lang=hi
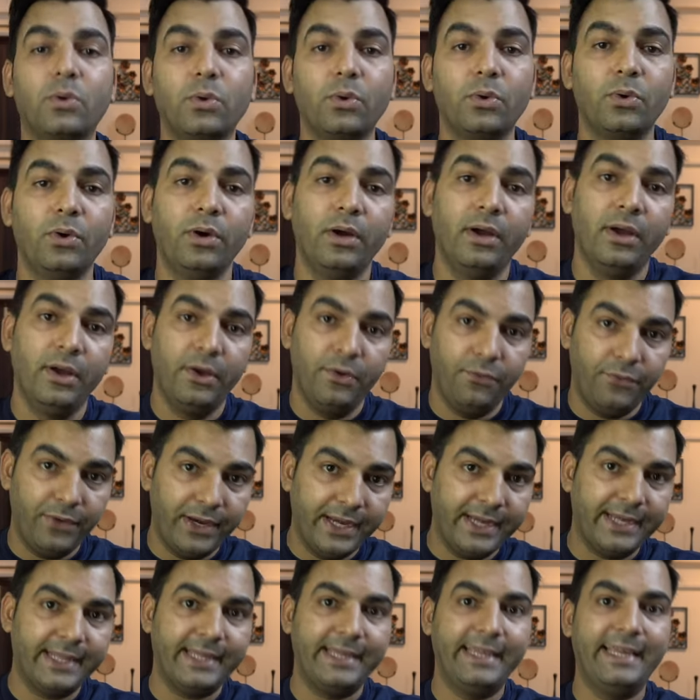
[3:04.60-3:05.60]
को
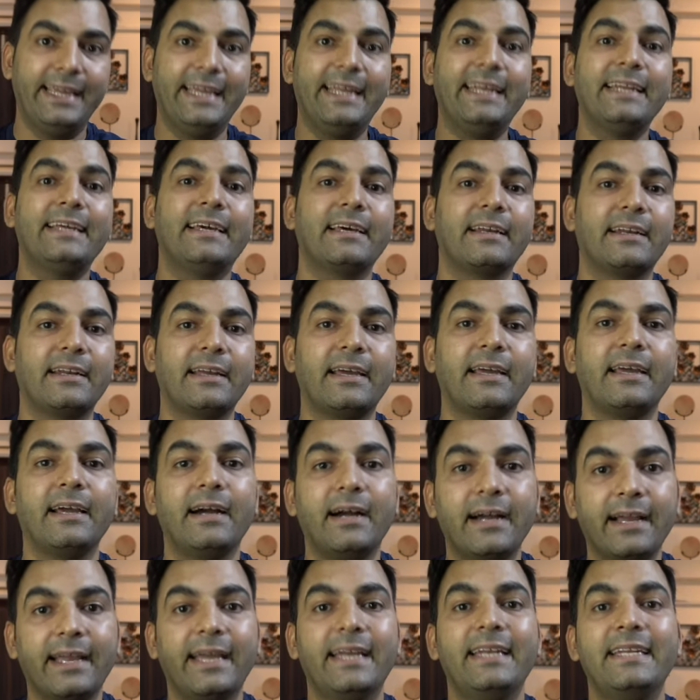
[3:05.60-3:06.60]
वेट गेन करना है
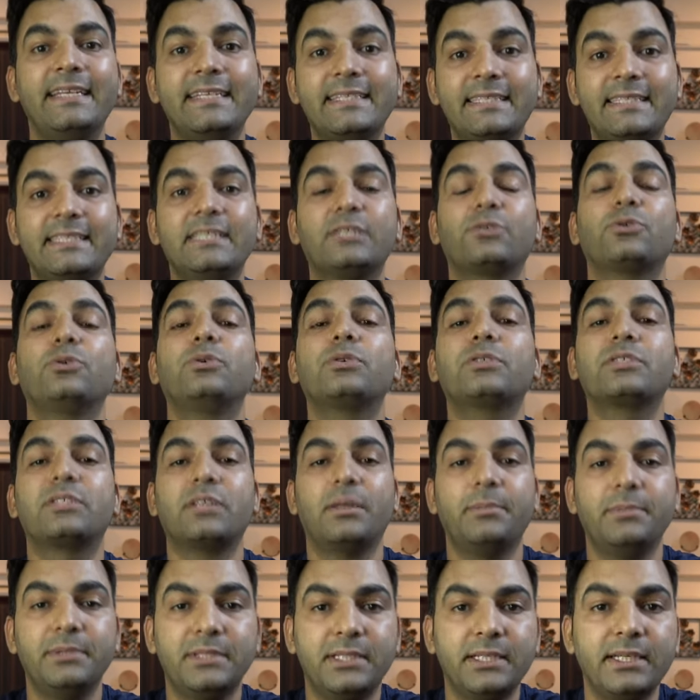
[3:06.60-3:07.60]
अगेन इस चीज़ को
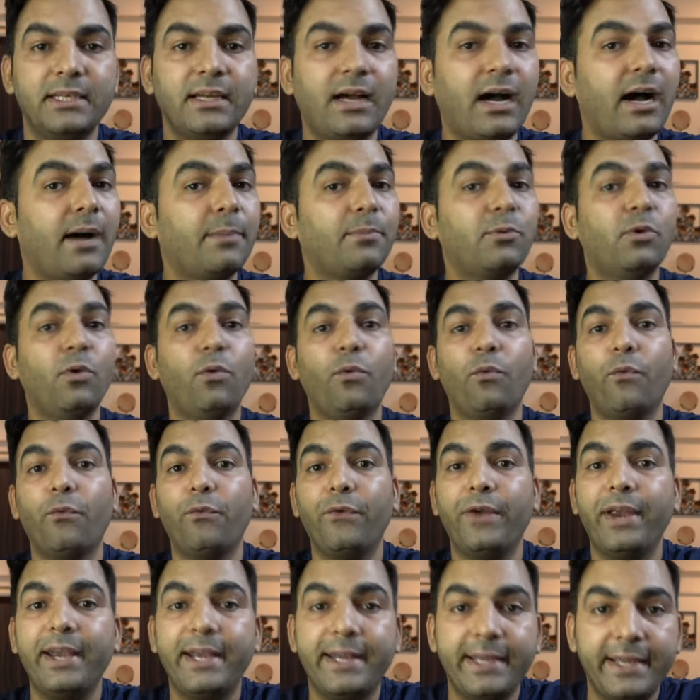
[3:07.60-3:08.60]
समझें आपको
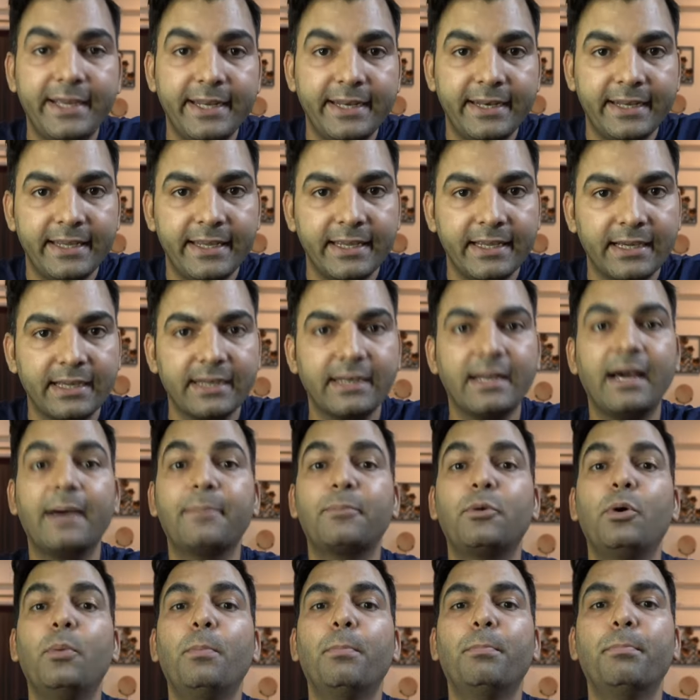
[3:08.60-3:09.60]
वेट गेन नहीं करना
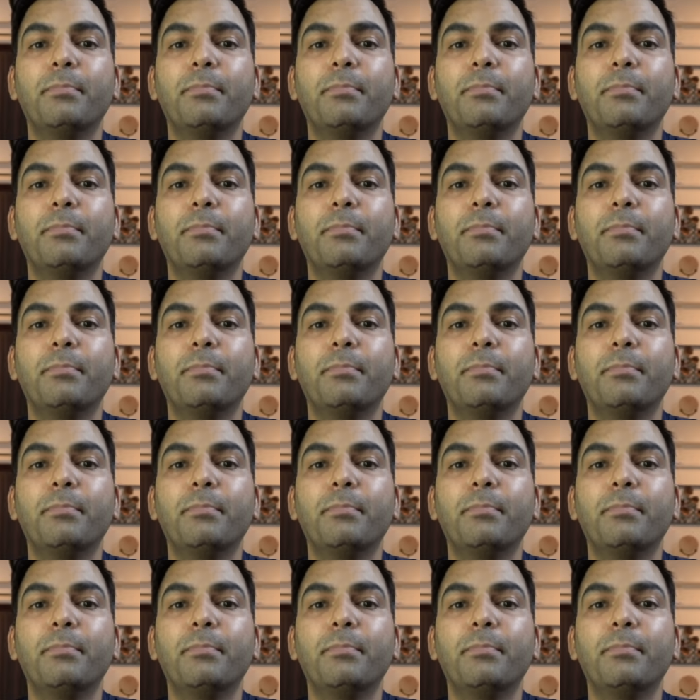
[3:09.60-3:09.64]
आपको